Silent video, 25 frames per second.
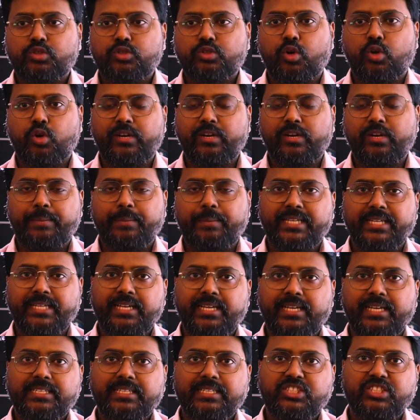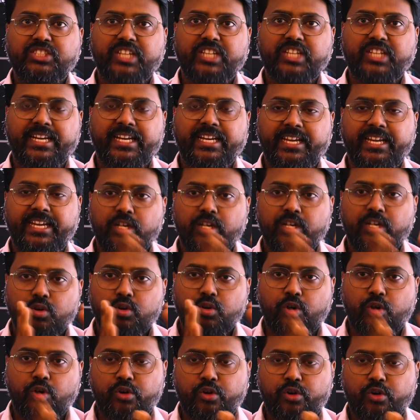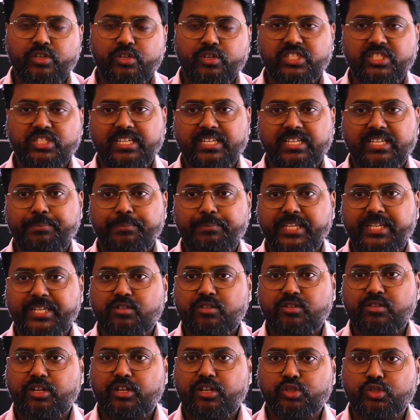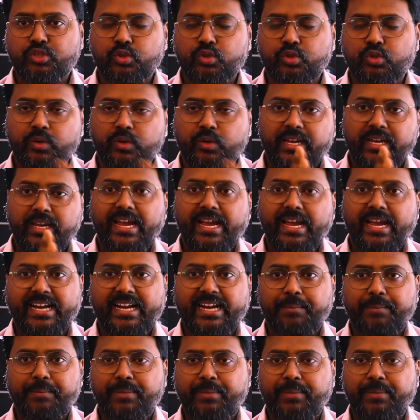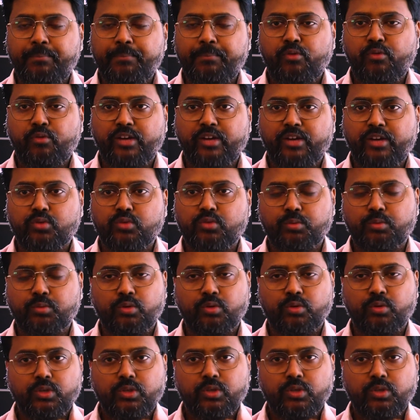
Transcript: তখনই আমরা সেখানে কন্টিনিউশনটাকে ব্রেক করার জন্য একটা বিম প্রোভাইড করব